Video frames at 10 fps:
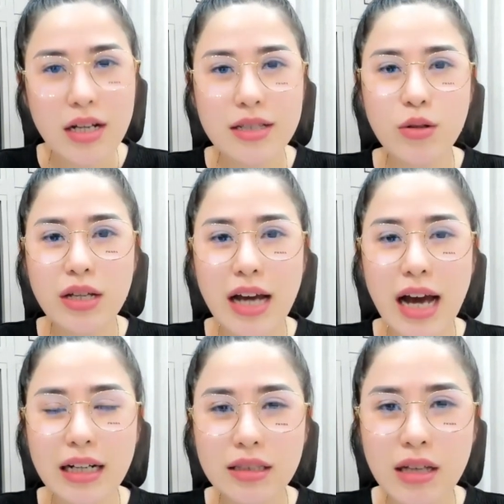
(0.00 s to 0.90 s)
rồi thì
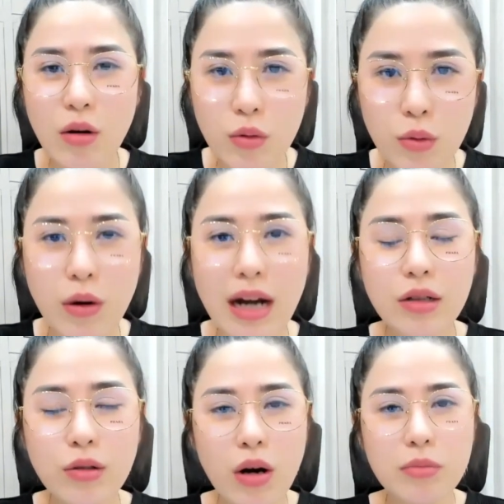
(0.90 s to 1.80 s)
ăn rau củ, ăn
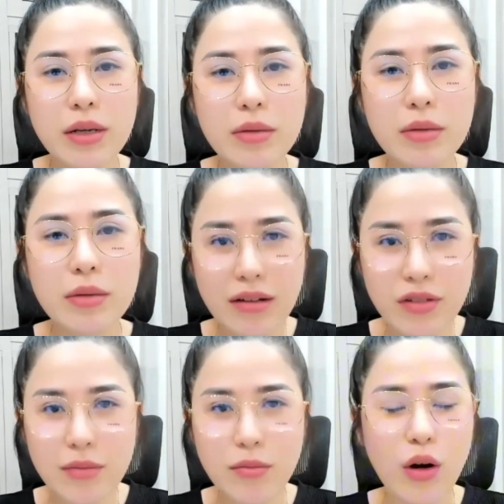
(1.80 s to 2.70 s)
luộc, mình bỏ gia
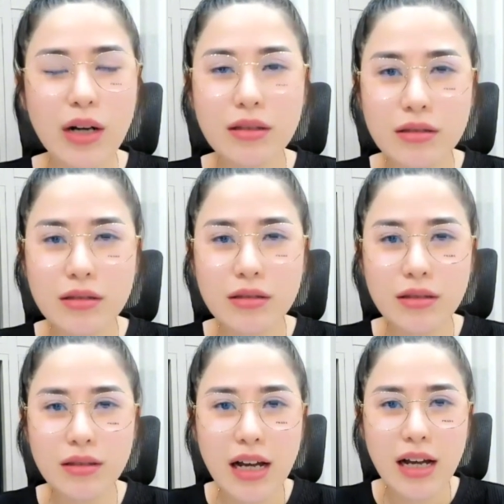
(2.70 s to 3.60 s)
vị, bỏ các thứ,
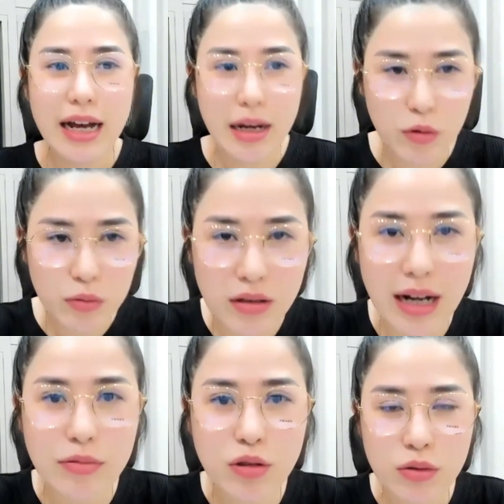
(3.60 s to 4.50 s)
là em cũng từng
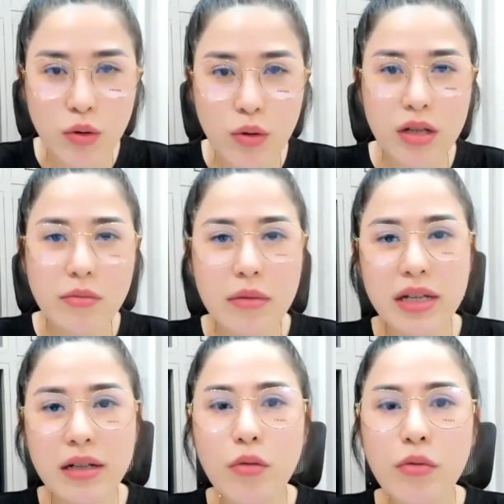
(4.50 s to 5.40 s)
áp dụng rồi. Nhưng mà
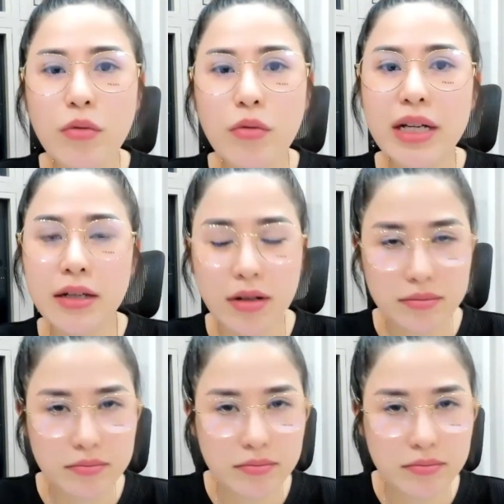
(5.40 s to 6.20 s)
mình không kiên trì được.